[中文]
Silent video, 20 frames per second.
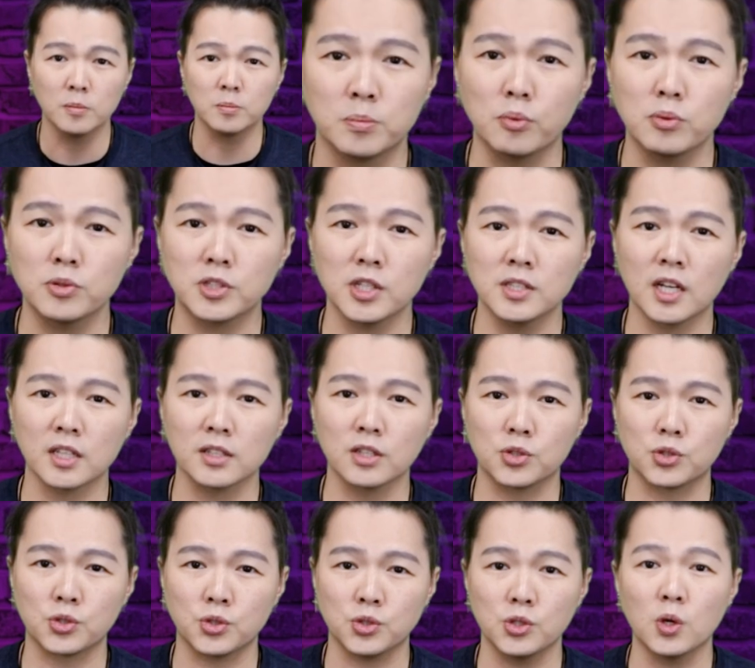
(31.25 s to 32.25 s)
不正当的
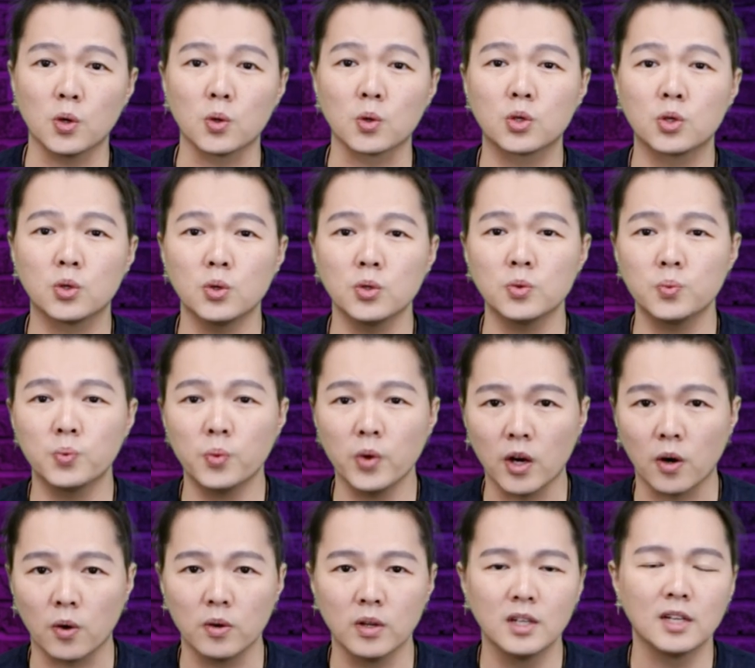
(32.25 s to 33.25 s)
使用
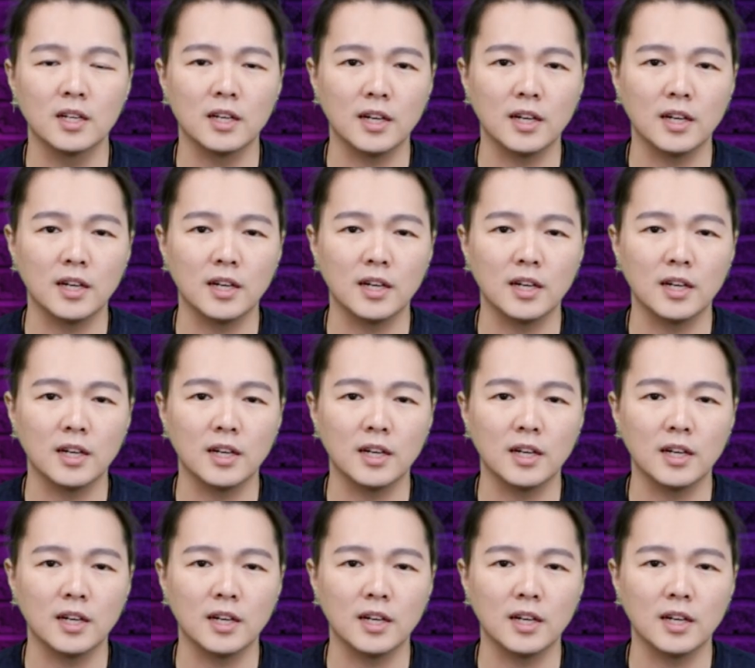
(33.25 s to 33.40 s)
Goodwill